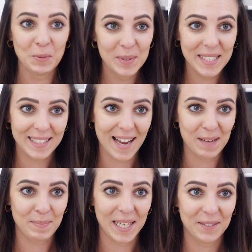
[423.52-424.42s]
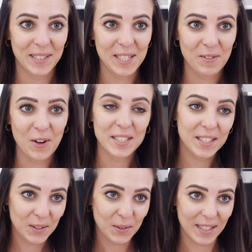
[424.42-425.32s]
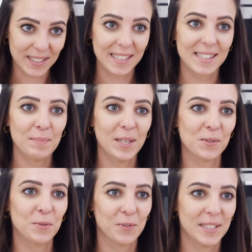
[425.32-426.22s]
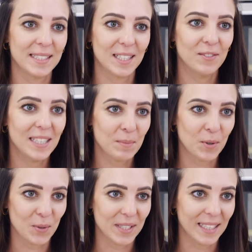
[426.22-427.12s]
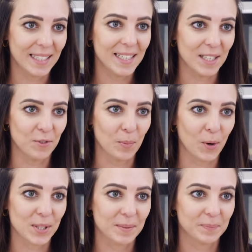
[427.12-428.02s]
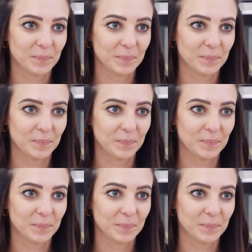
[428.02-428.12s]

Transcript: unbedingt nachbacken, wenn ihr wollt. Das Rezept dazu findet ihr wie immer unten in der Infobox.